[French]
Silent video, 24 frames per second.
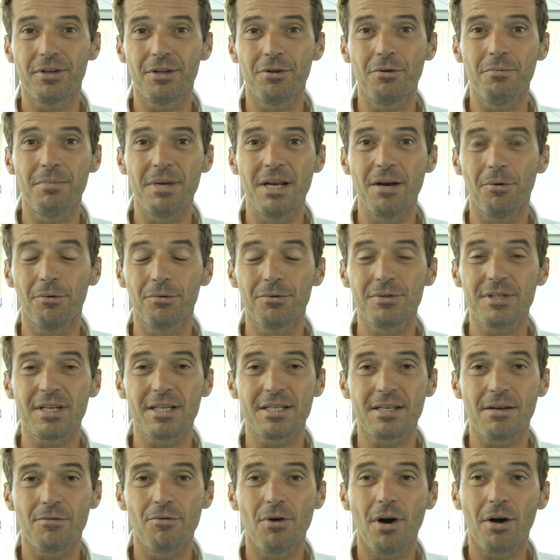et 2011, à
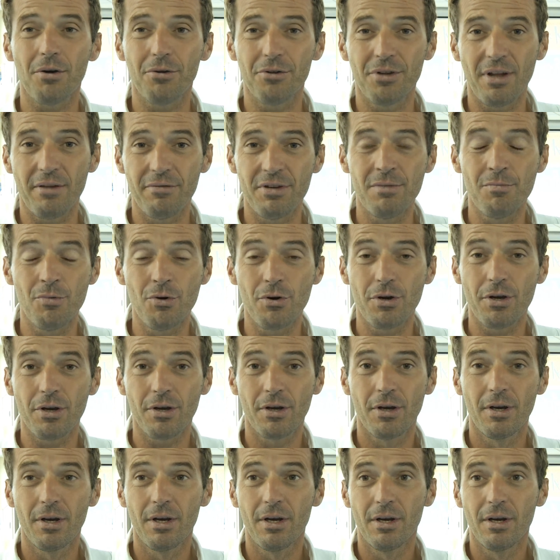savoir euh, David Mock,